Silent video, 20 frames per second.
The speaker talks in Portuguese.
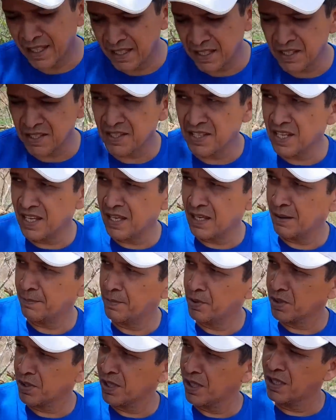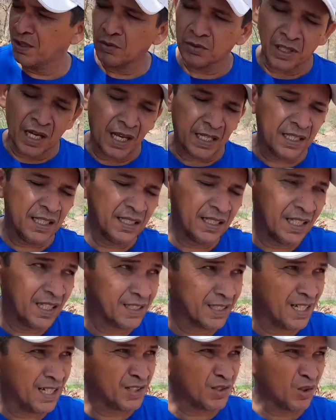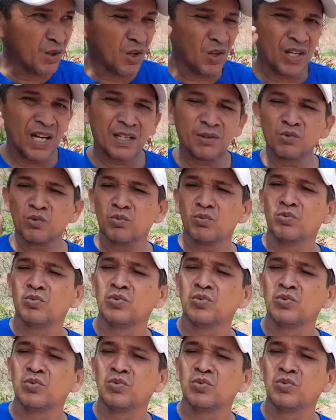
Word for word: Tem que ser, é, porque aqui dentro eles colocaram,